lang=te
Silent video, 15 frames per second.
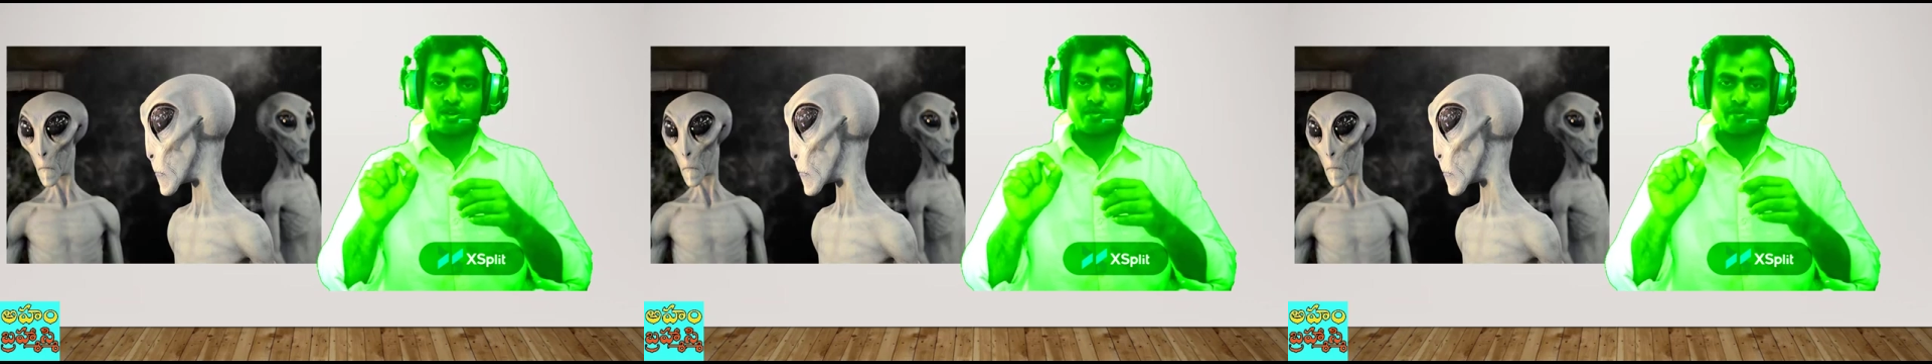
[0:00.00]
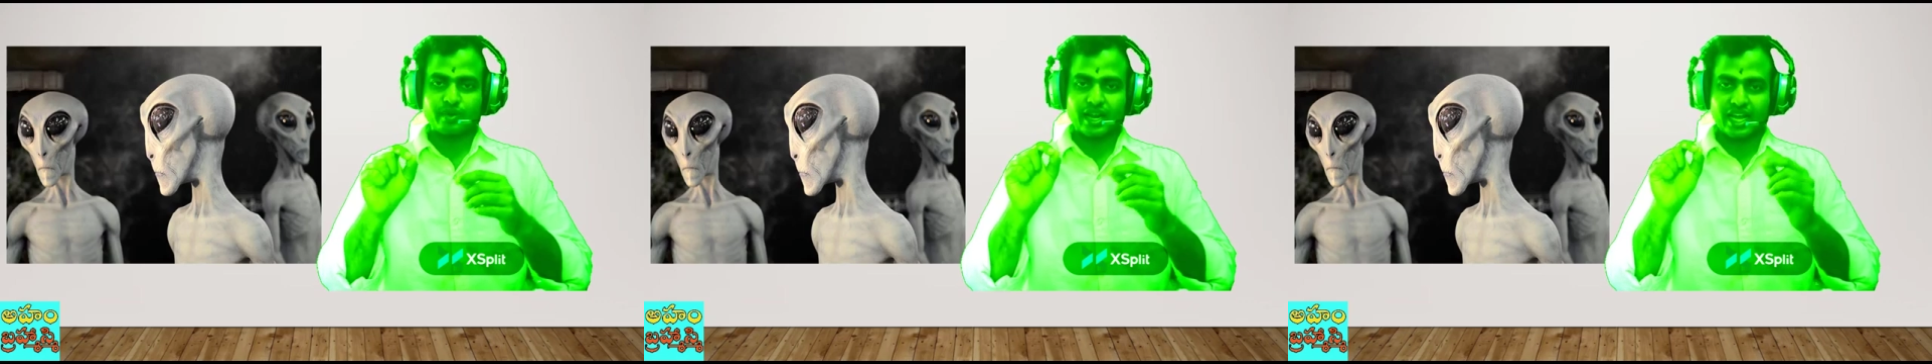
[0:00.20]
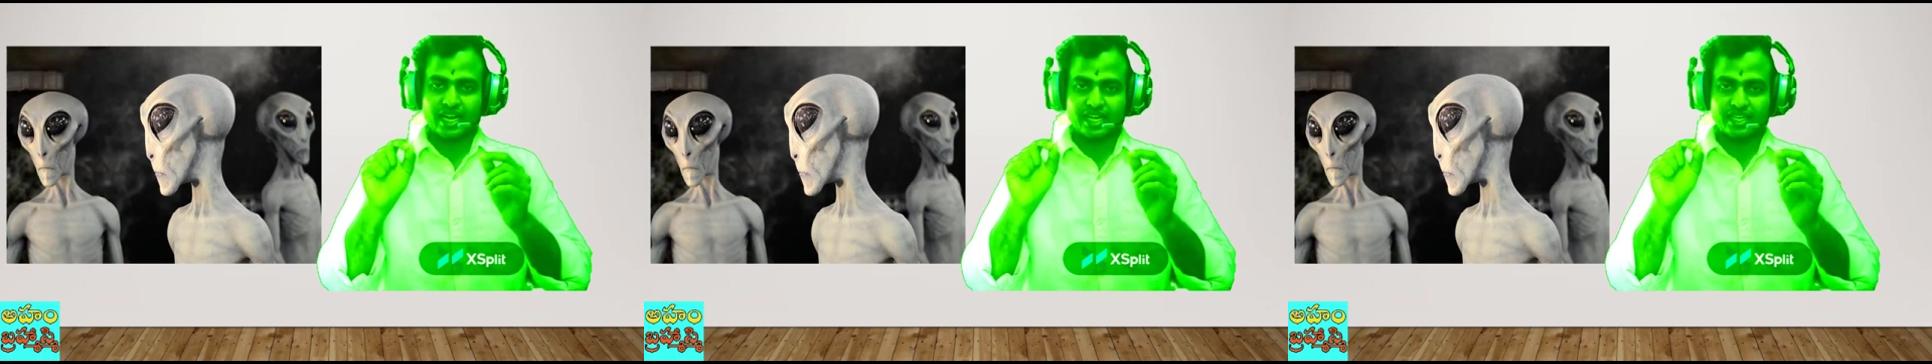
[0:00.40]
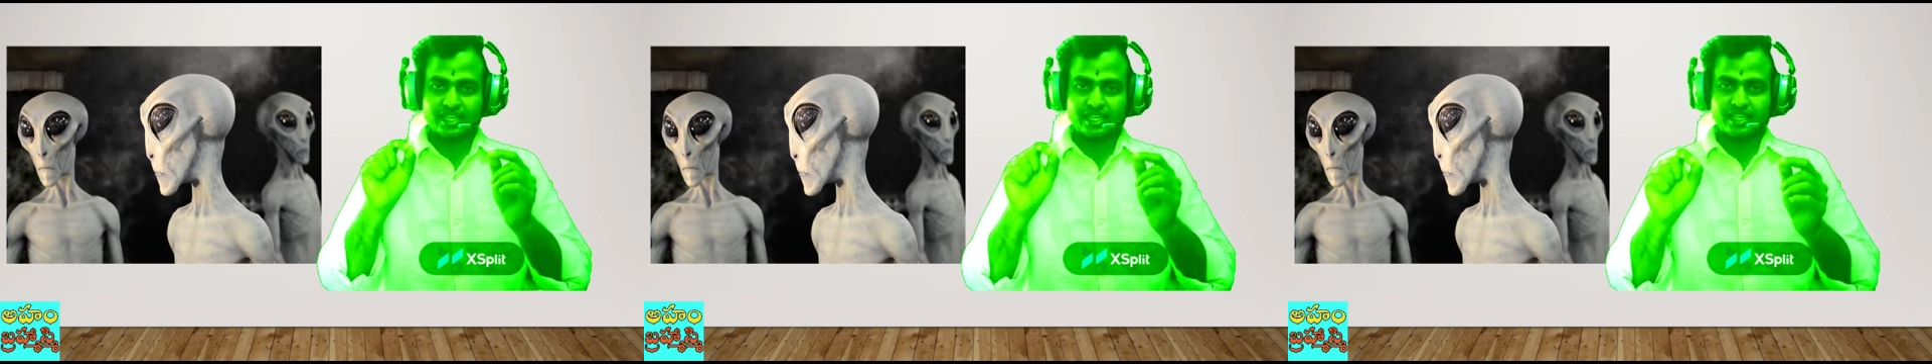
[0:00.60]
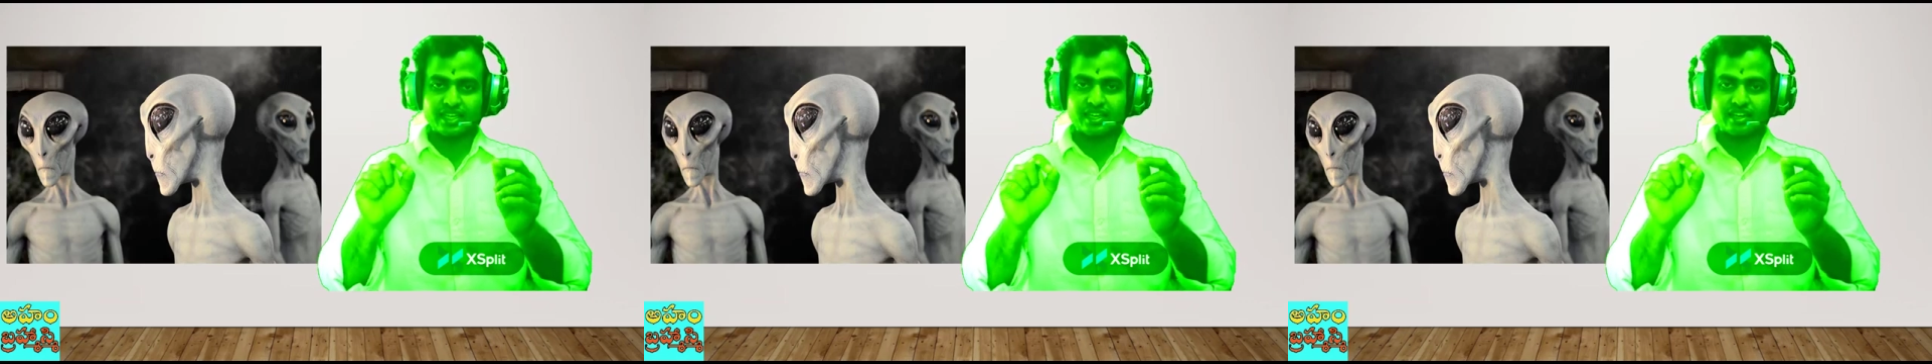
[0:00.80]

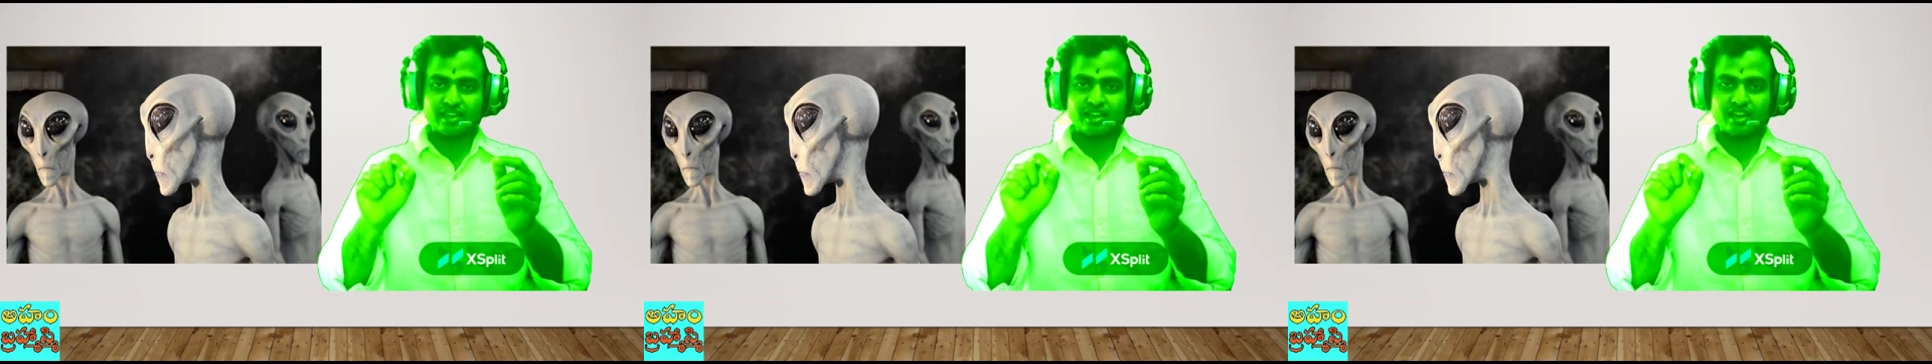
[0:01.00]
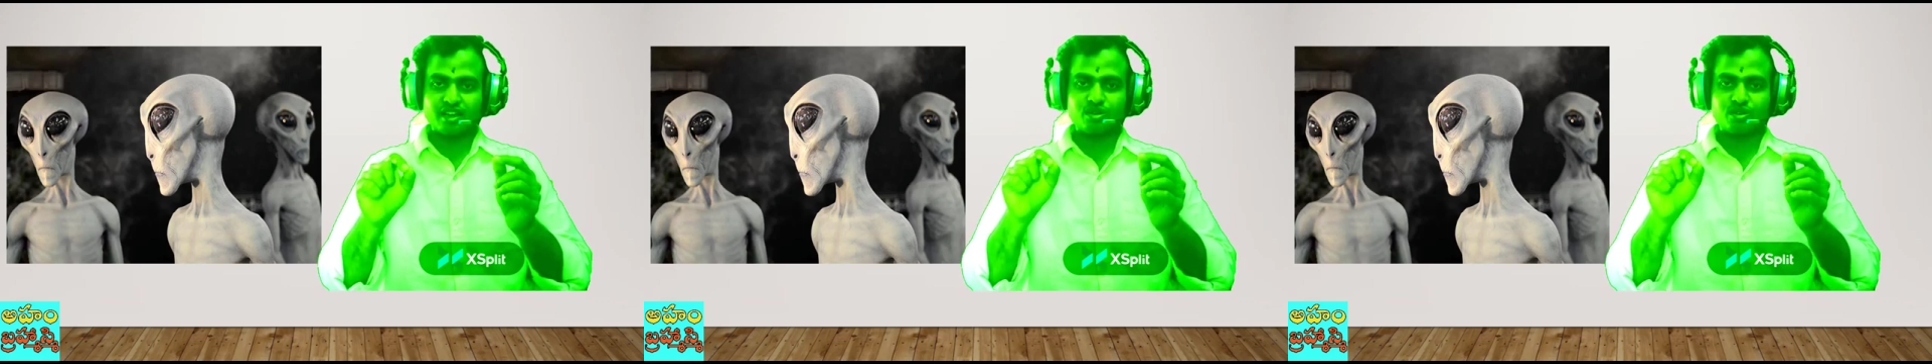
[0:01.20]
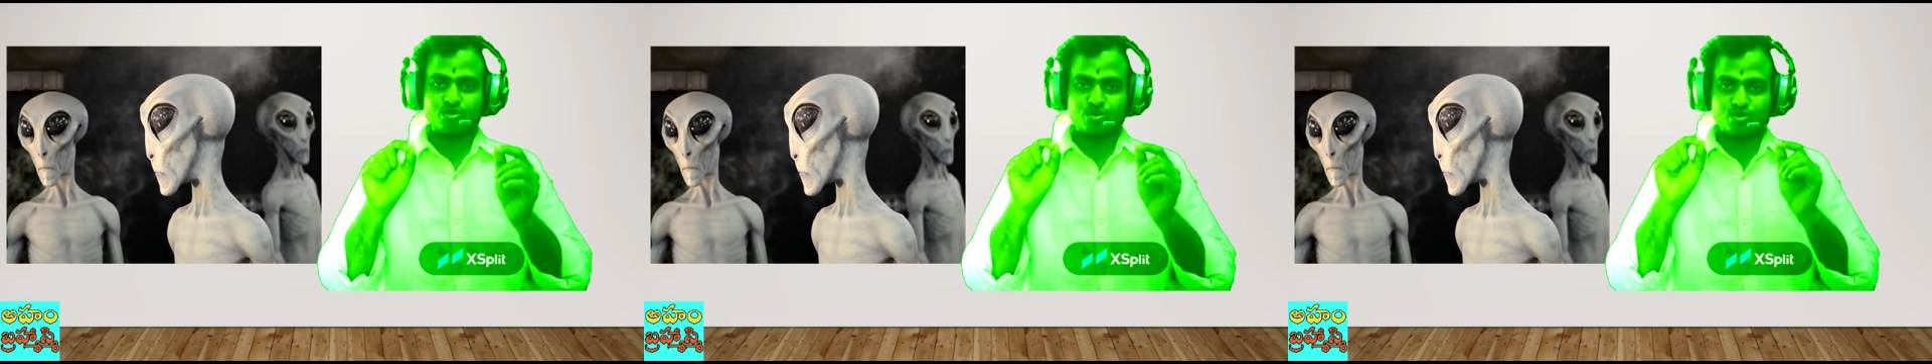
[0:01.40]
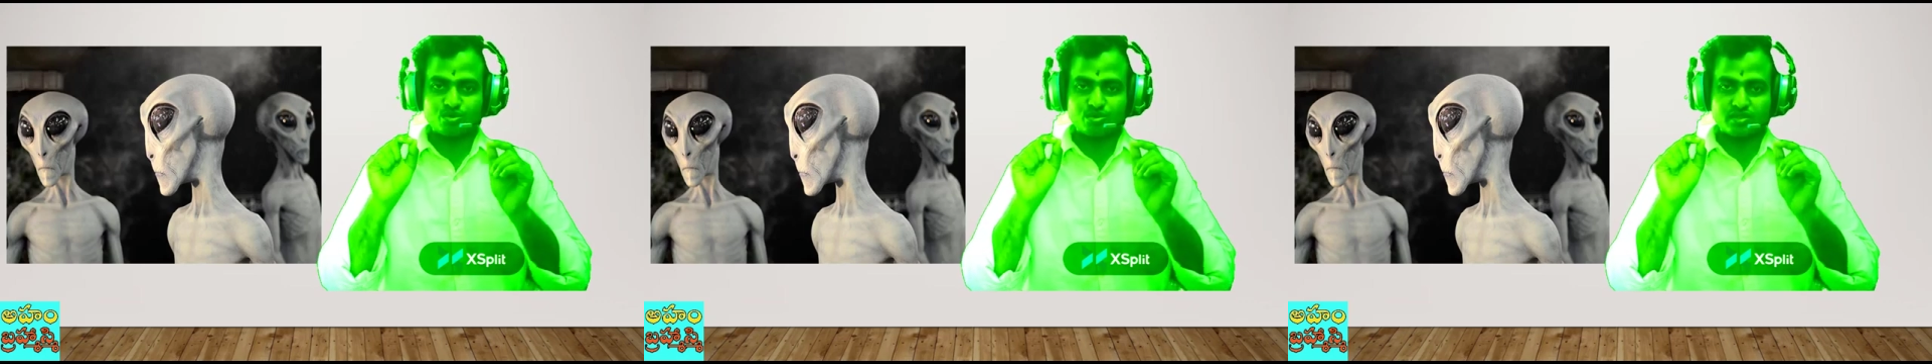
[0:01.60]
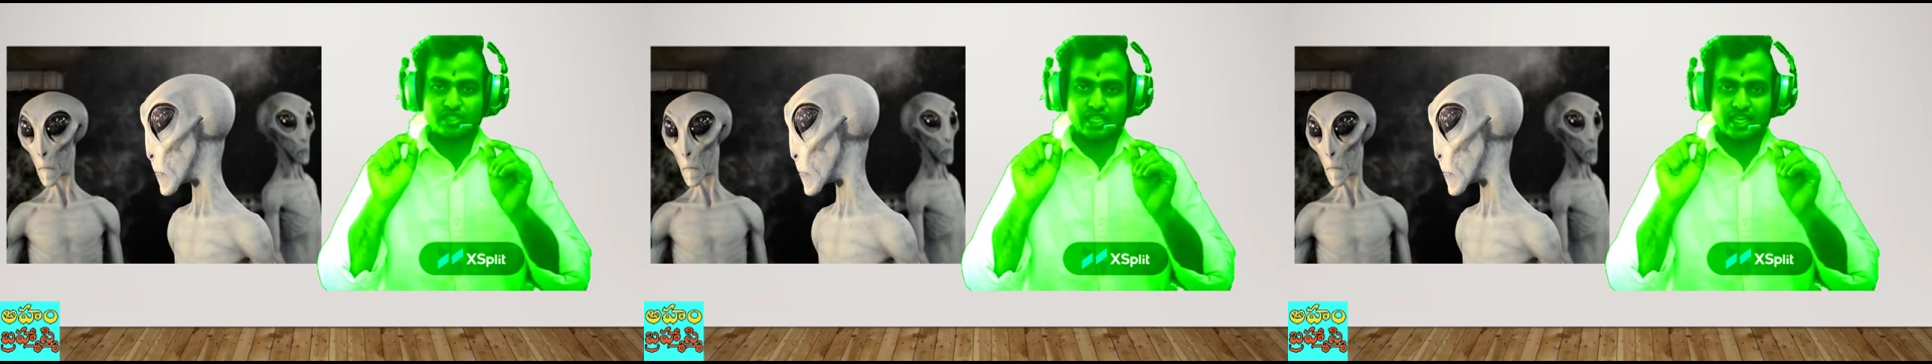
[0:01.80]
ప్రాక్టికల్గా రుజువు
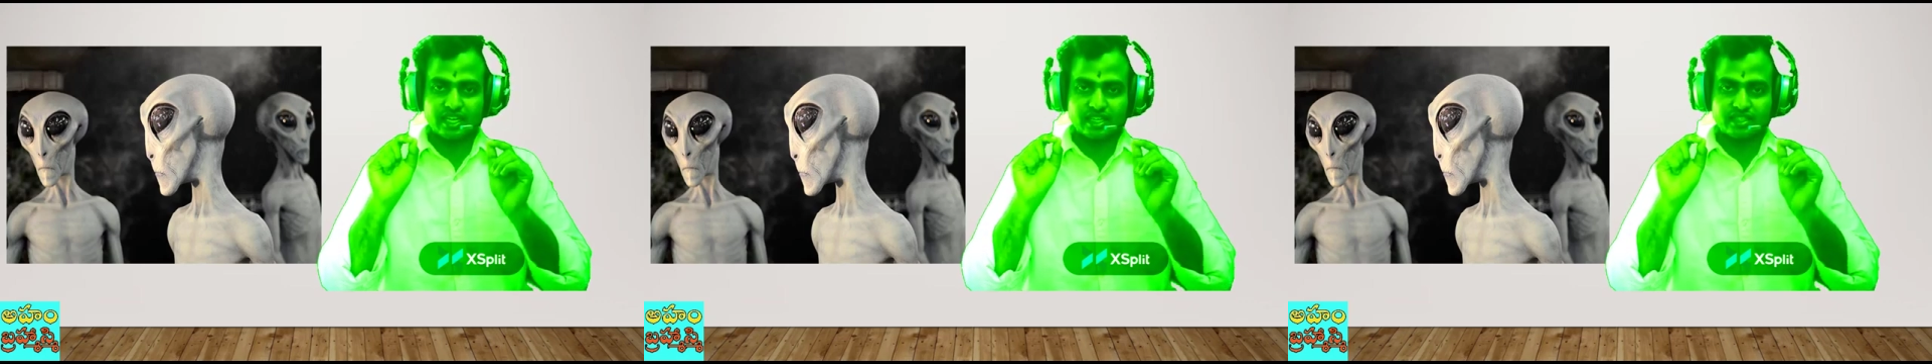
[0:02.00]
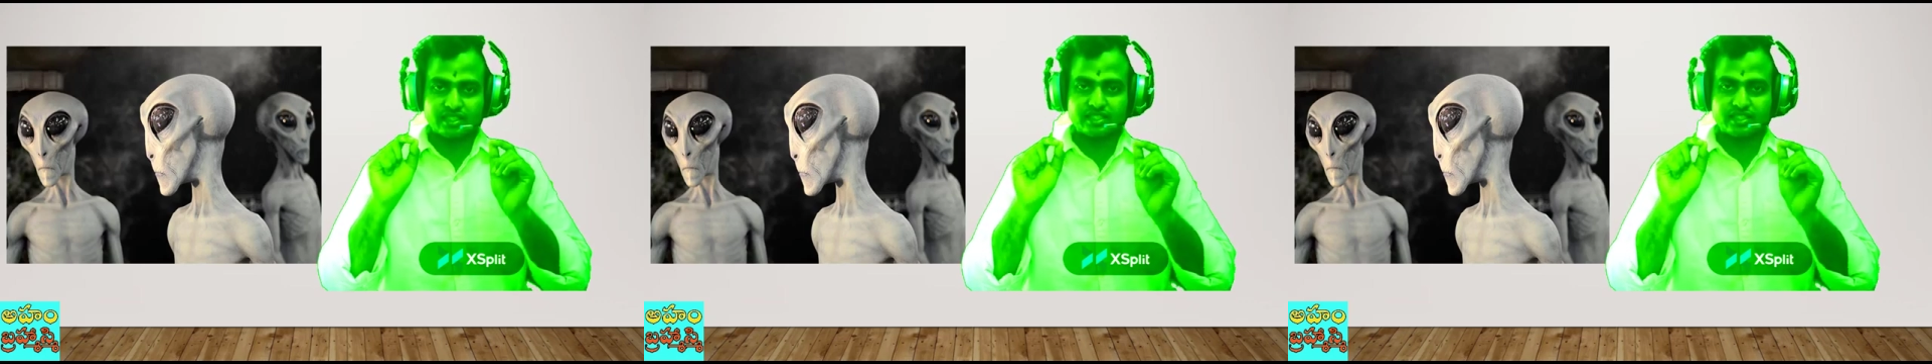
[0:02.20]
చేయడం